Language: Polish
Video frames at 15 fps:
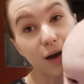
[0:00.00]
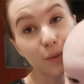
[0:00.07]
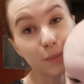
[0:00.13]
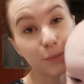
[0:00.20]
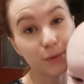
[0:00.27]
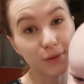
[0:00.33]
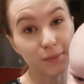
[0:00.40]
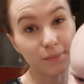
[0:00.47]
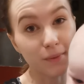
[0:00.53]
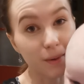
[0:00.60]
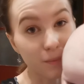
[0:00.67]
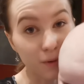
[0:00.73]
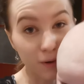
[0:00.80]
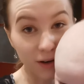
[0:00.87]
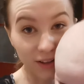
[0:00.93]
a potem
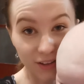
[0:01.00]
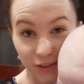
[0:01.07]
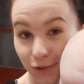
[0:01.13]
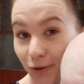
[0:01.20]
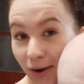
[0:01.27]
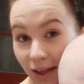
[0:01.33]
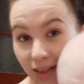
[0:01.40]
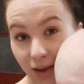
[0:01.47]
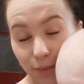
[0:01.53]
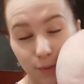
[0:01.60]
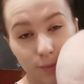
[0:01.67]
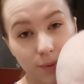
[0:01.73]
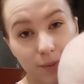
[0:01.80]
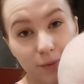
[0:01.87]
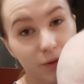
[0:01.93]
mam kolejne szkolenie,
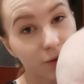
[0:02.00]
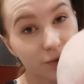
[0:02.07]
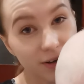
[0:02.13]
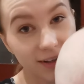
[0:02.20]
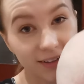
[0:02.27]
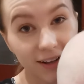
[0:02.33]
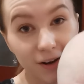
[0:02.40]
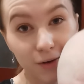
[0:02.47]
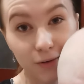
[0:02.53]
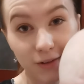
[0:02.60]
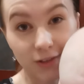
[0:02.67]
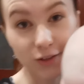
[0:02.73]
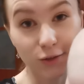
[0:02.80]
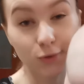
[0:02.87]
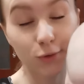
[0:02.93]
bo mamy nowy katalog,
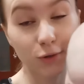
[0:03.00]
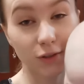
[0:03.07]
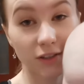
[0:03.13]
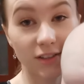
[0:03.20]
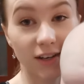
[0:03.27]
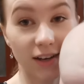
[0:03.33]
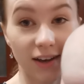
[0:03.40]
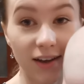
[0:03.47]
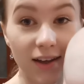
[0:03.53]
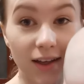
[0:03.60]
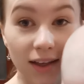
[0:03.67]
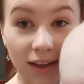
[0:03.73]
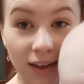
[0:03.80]
także dużo się dzieje.